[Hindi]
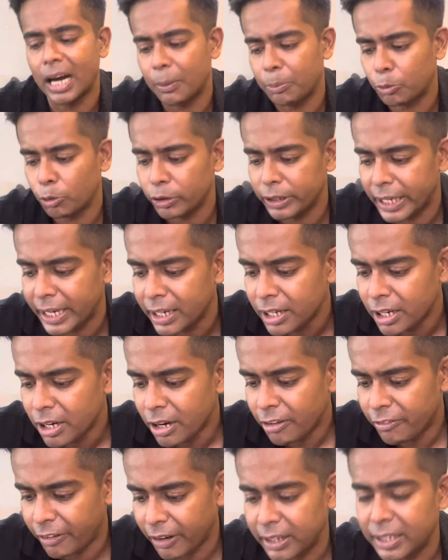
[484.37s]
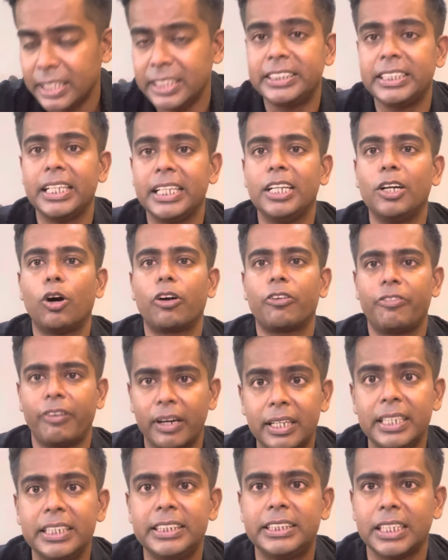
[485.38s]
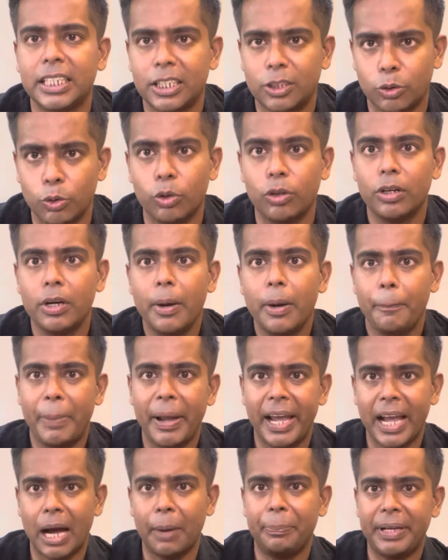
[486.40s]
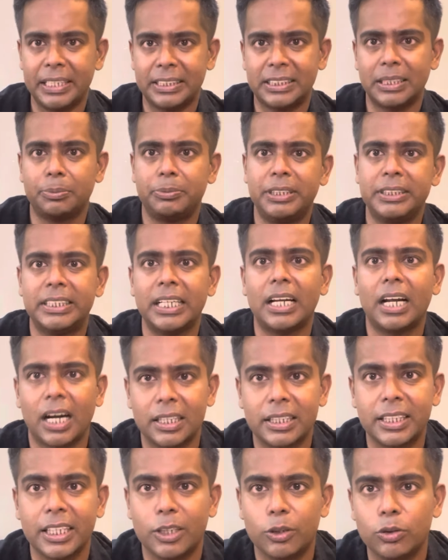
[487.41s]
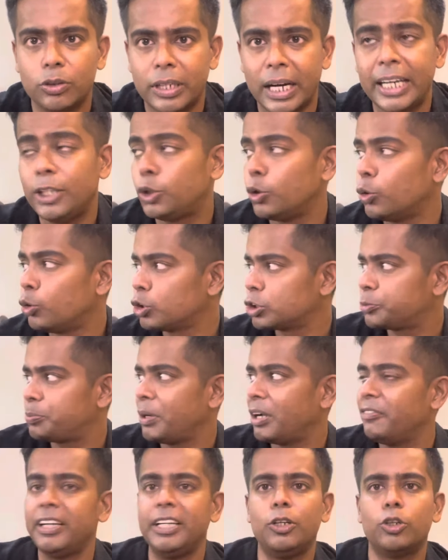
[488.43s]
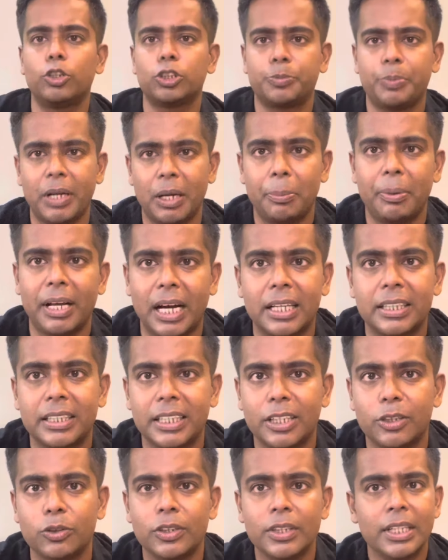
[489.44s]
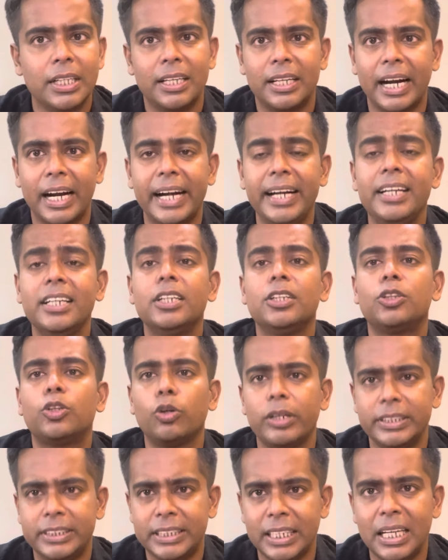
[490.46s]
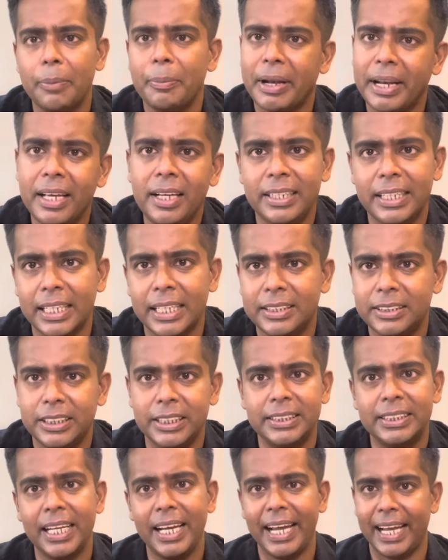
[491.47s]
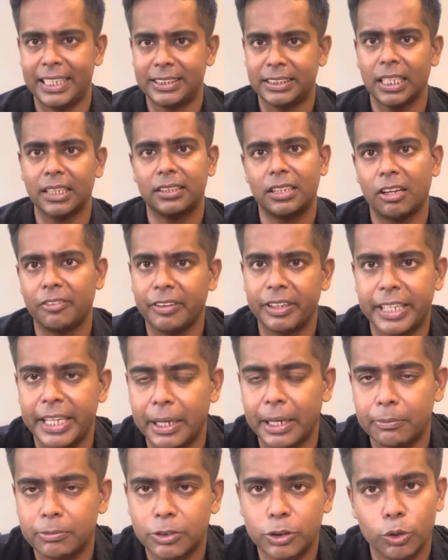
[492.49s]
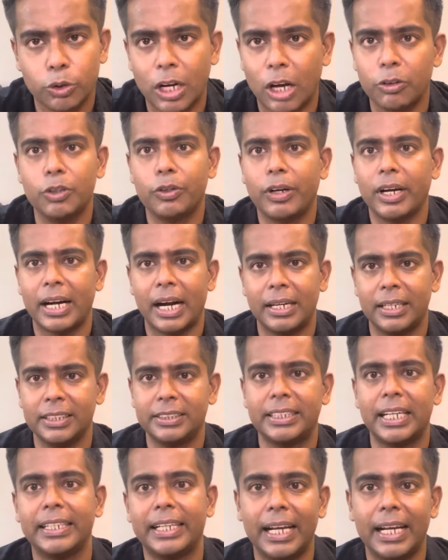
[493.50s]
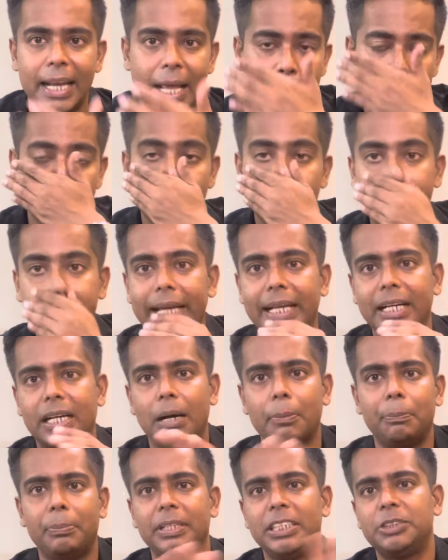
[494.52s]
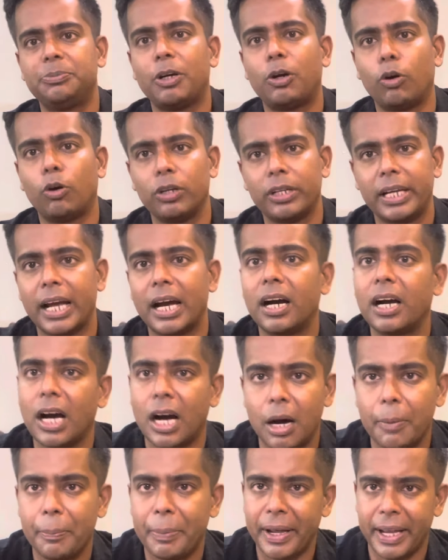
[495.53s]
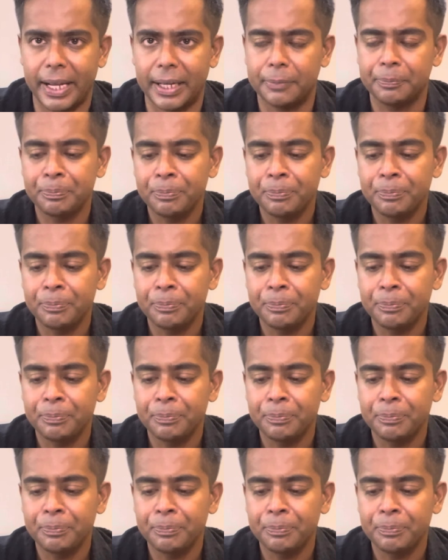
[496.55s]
आपको ये फर्निशिंग और फर्नीचर को पे आप ये सब चीज़ें लगाते हो राइट डोर्स पे विंडोज पे आप लगाते हो राइट तो इसीलिए मैंने ये चीज़ें एक साथ कवर किया सो नाउ यू कैन अंडरस्टैंड के लिए ये कंपनीज में कौन क्या कहाँ पे है